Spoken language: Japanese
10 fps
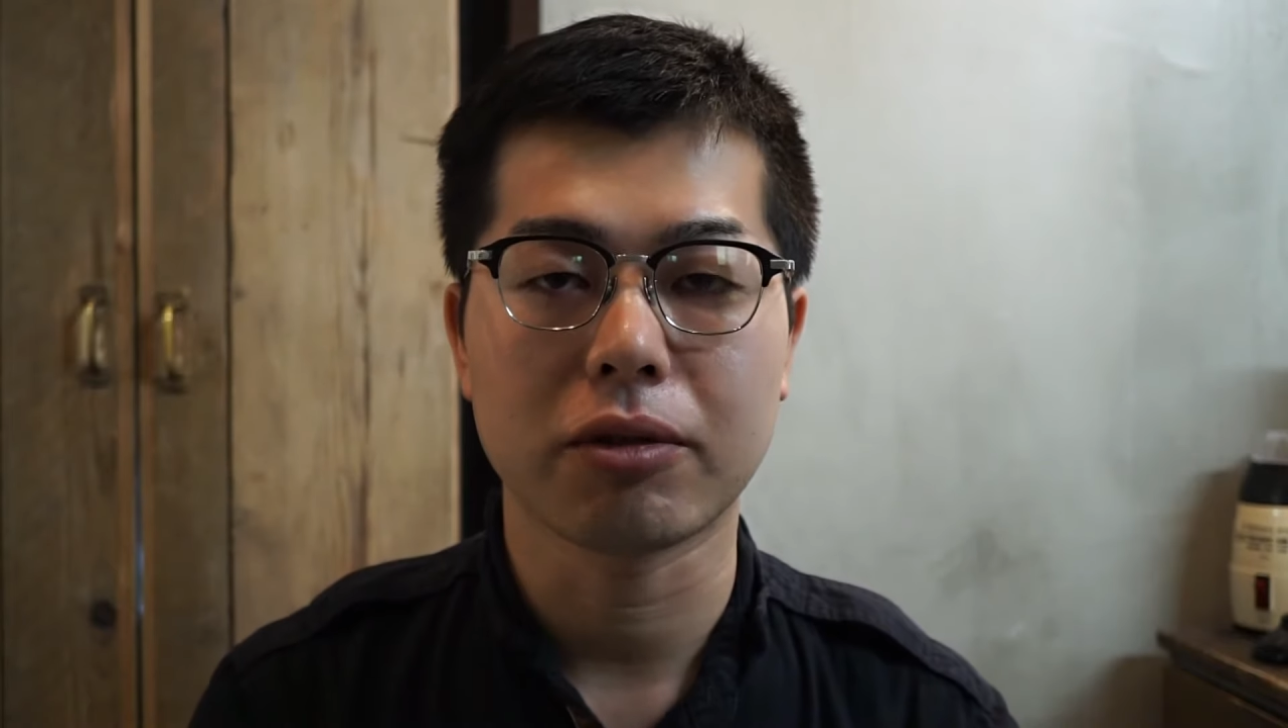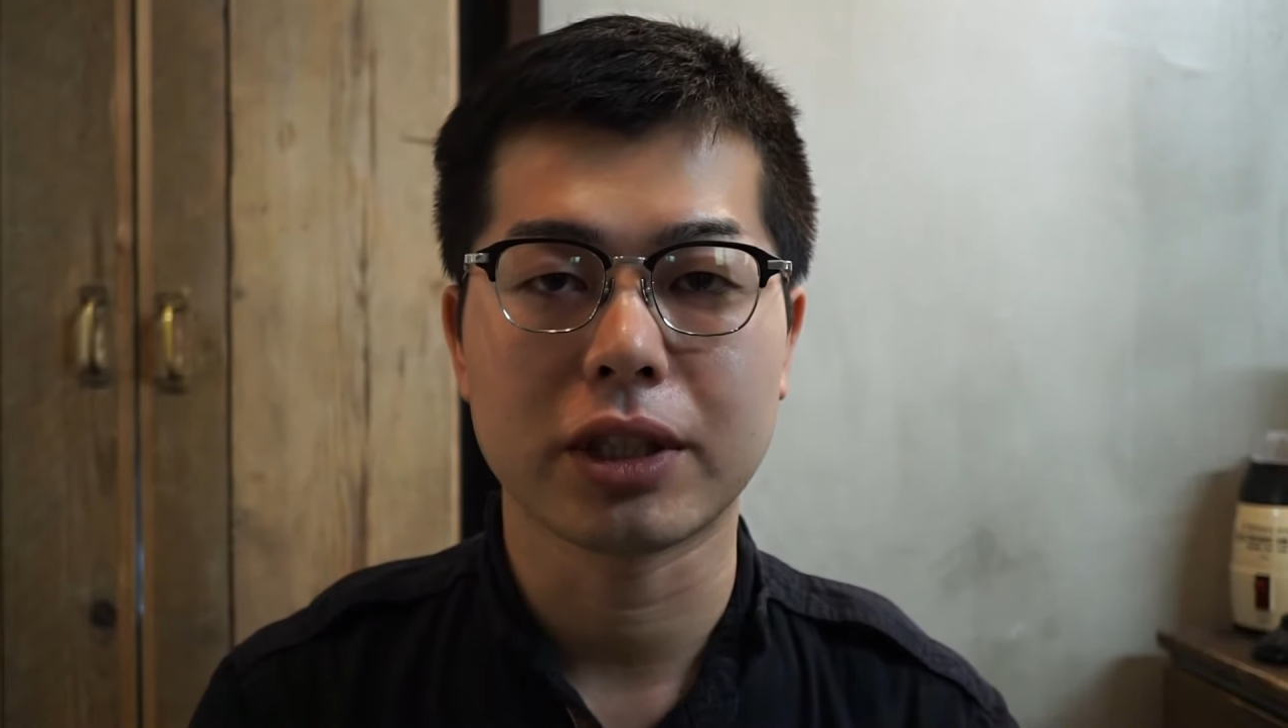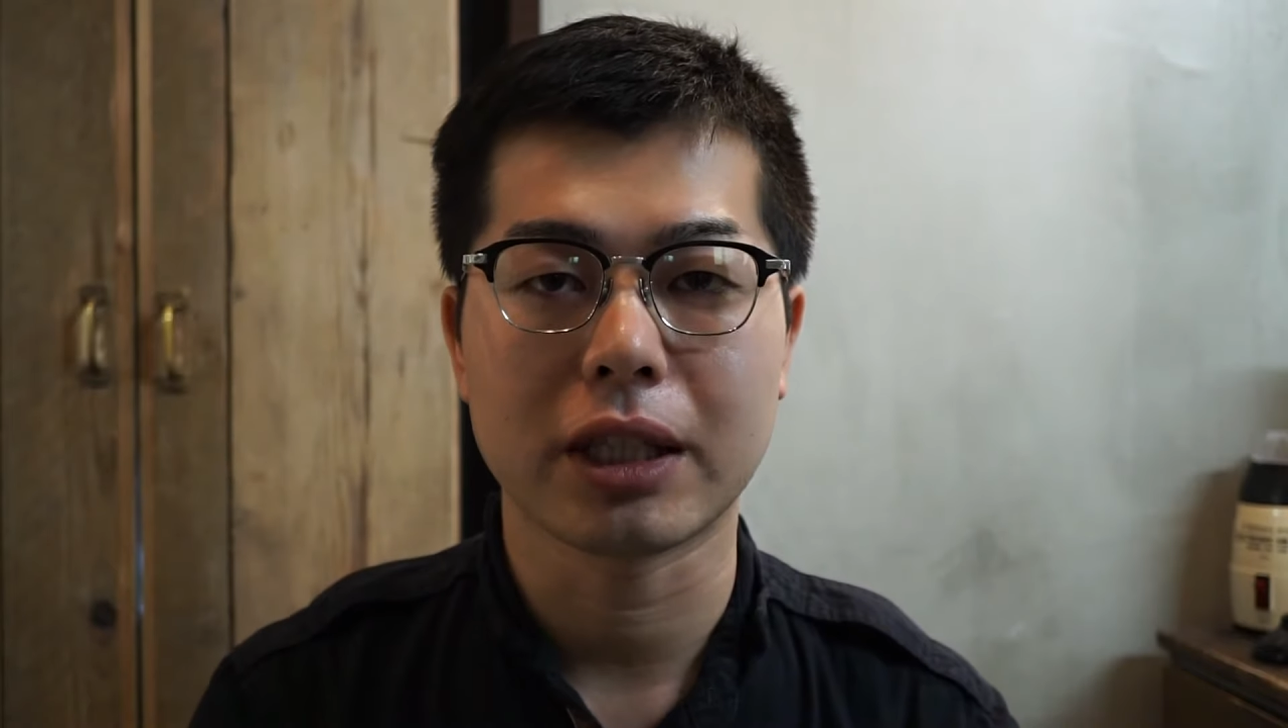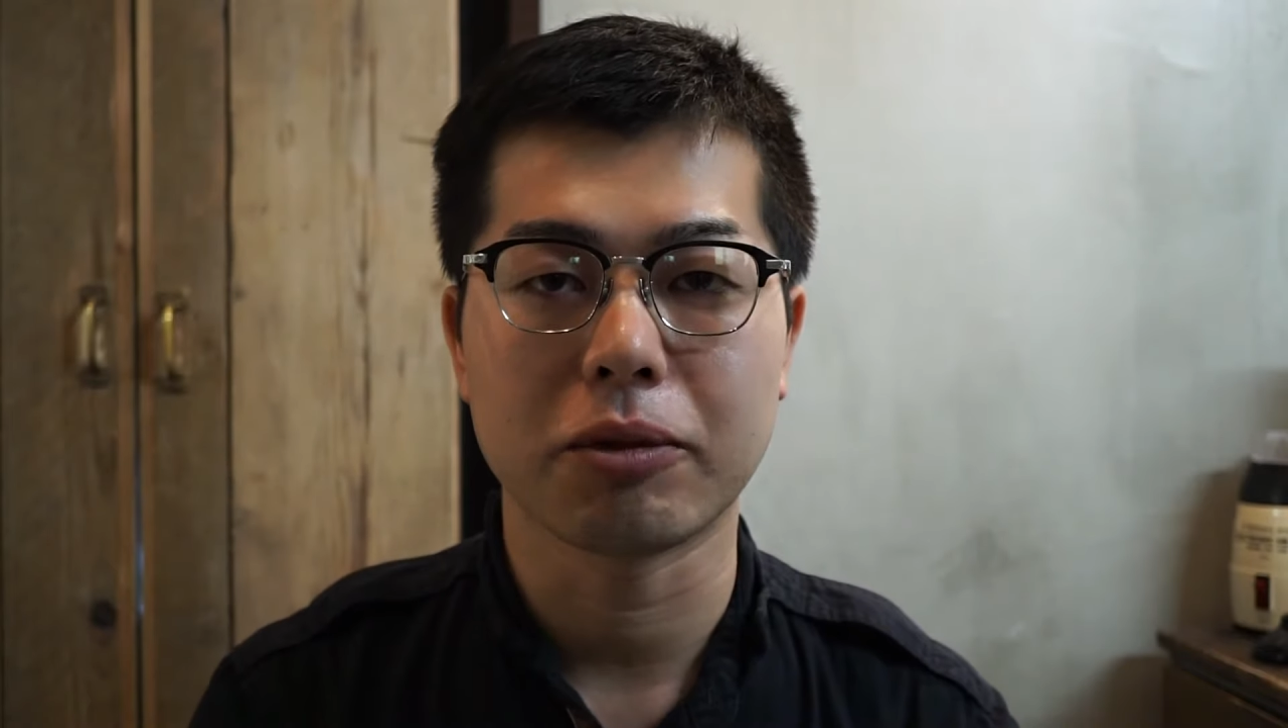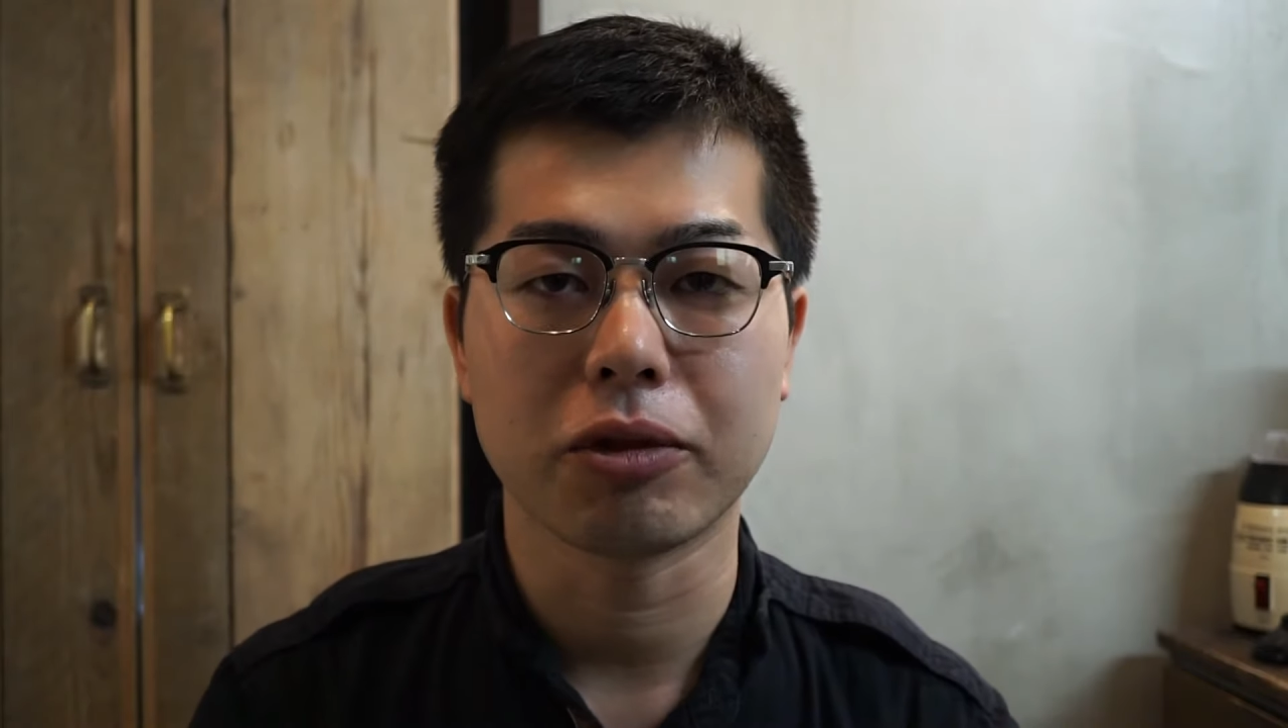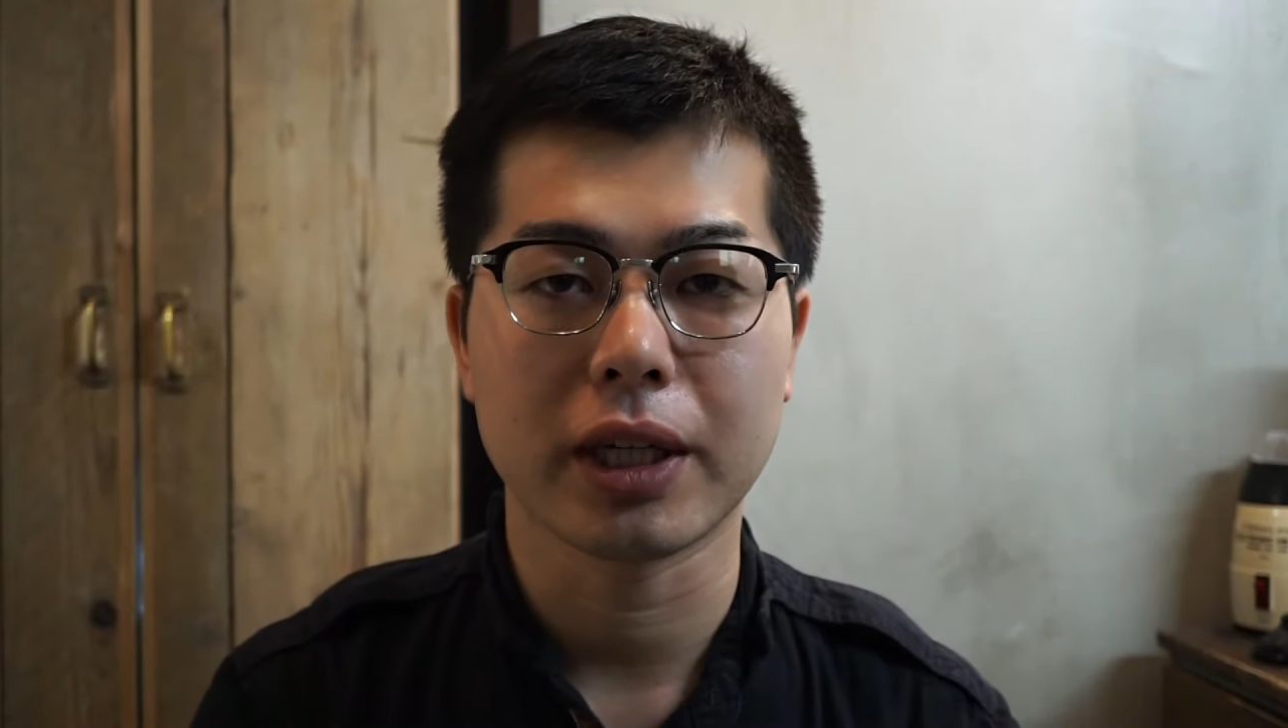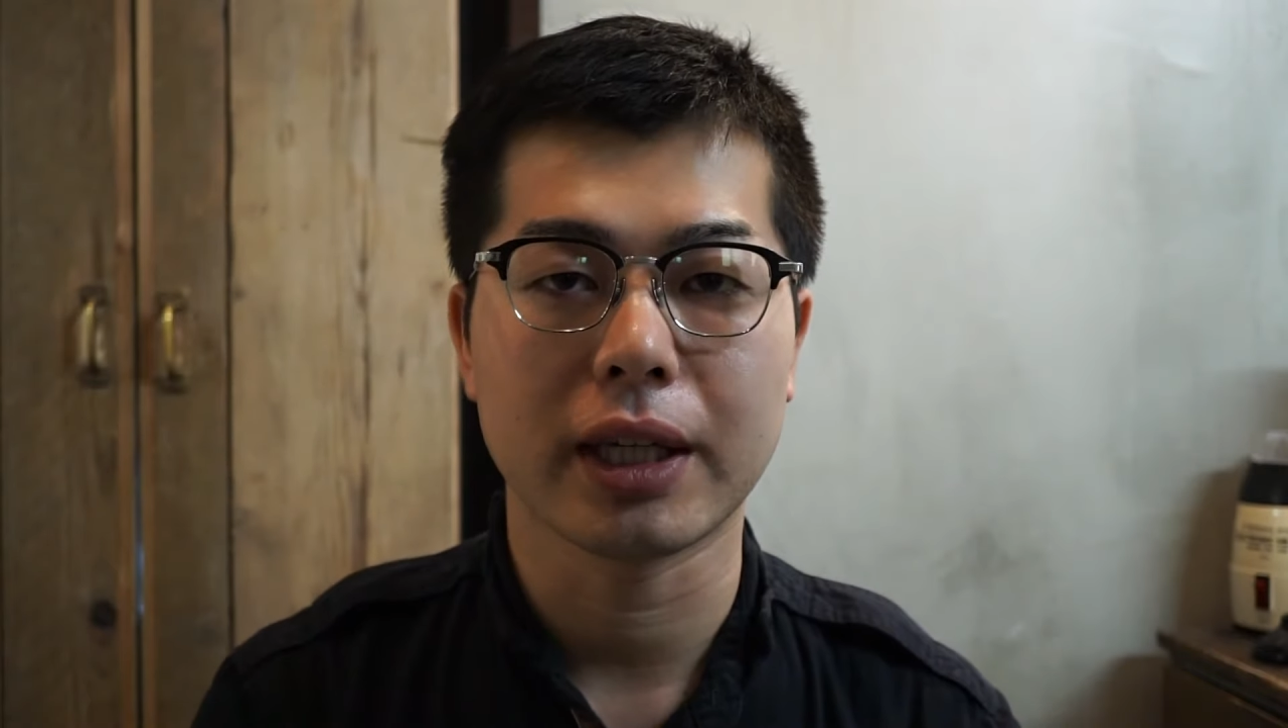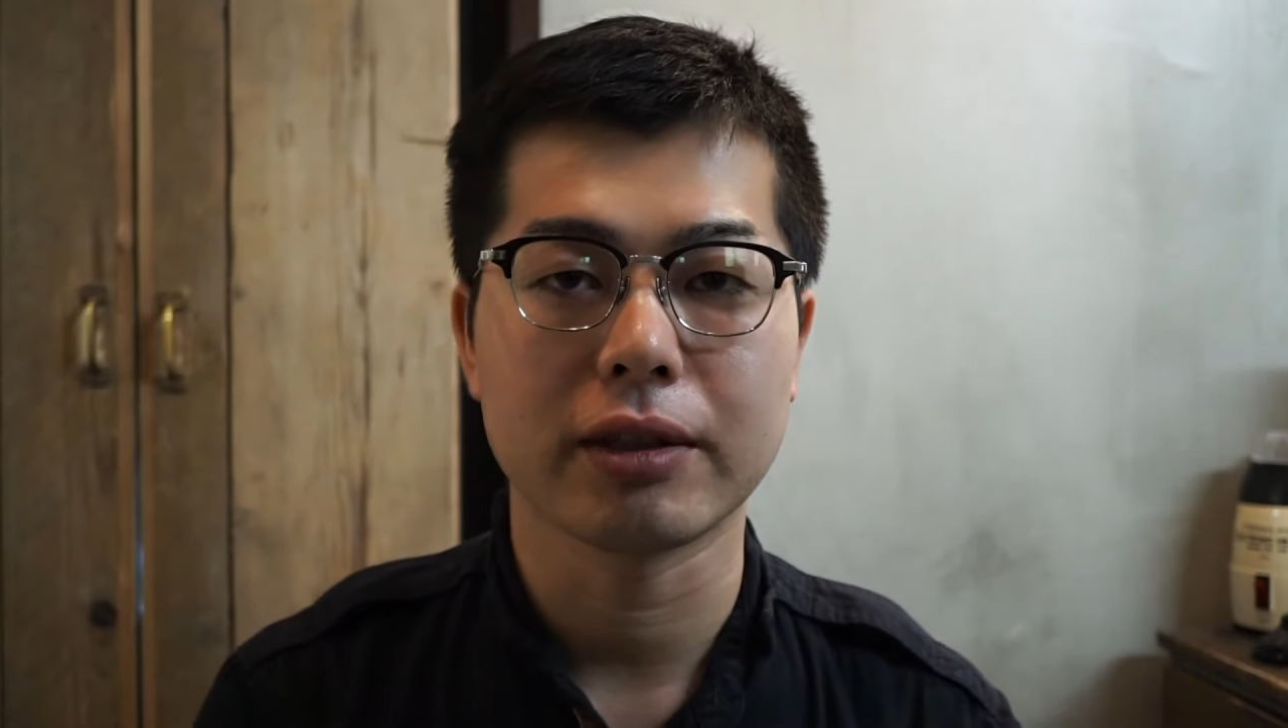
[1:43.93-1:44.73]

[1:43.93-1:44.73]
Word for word: こちらもお気軽